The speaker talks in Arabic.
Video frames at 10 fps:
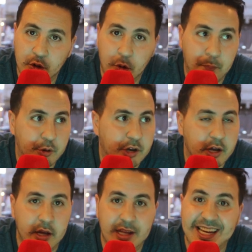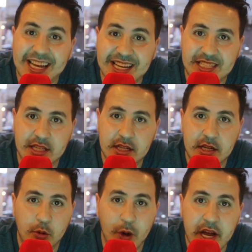نو بركي يتقاس
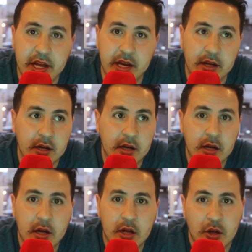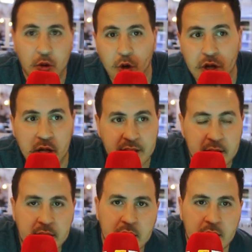ويحري تغو
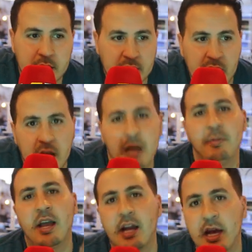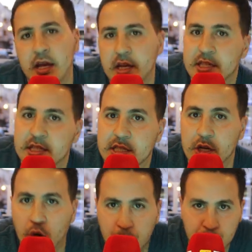تحقق مي حلا حلا تحس خص
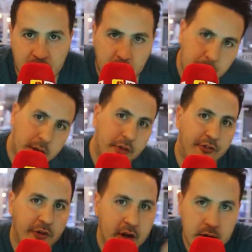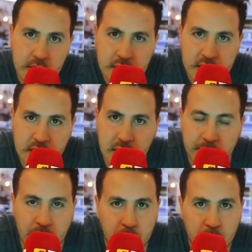الحب تعقب غزة
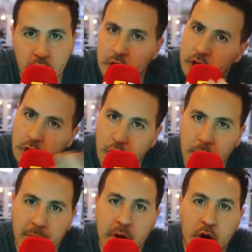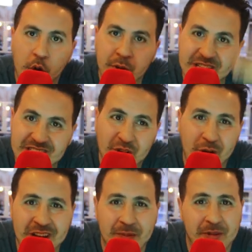سكابو الحب الحب تز
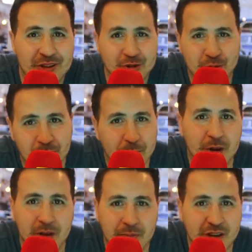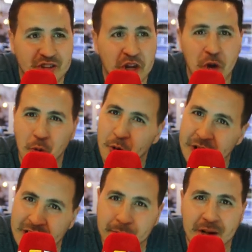دوانير مريش وجبو قبرين مريش
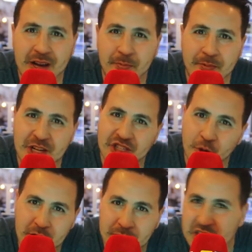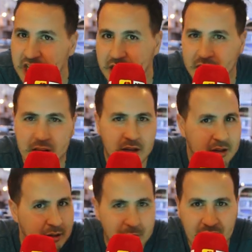ونن قبرين مريش تود المشاكل من